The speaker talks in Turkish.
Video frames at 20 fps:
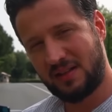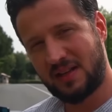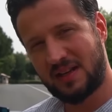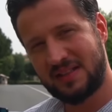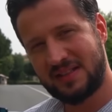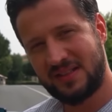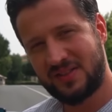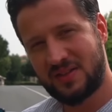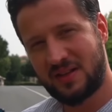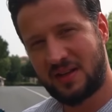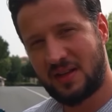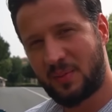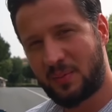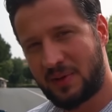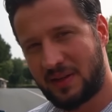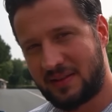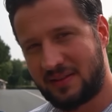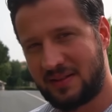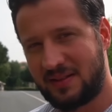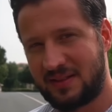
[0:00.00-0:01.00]
Nazikçe
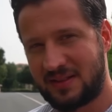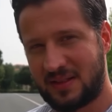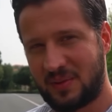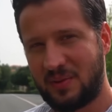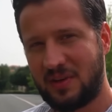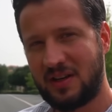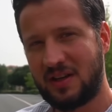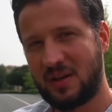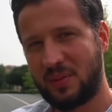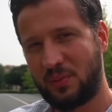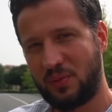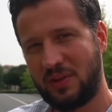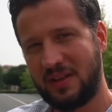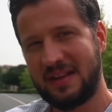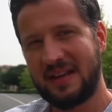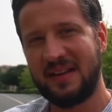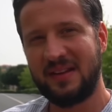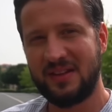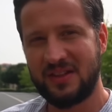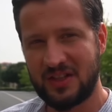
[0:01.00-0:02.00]
kapattığın zaman kapıyı
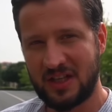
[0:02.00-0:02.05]
kendi